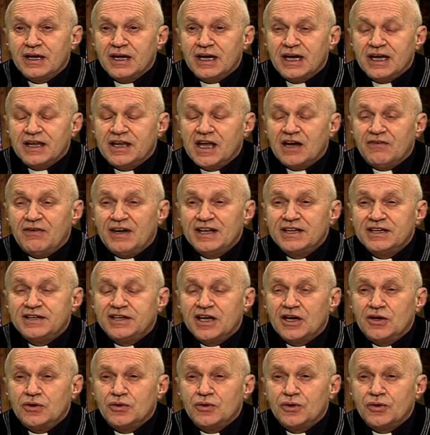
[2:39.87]
e davanti
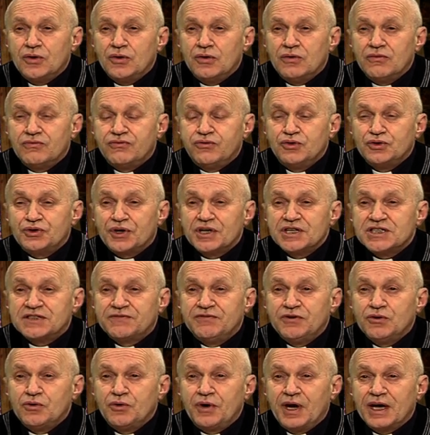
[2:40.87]
a loro fu
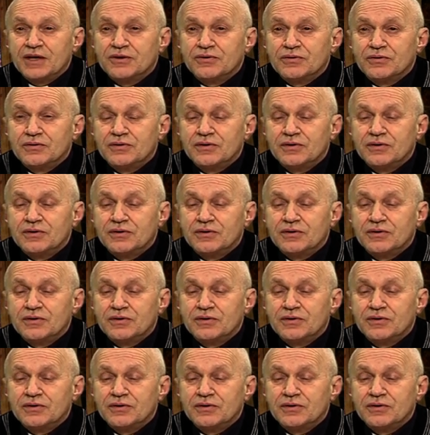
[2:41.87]
trasfigurato.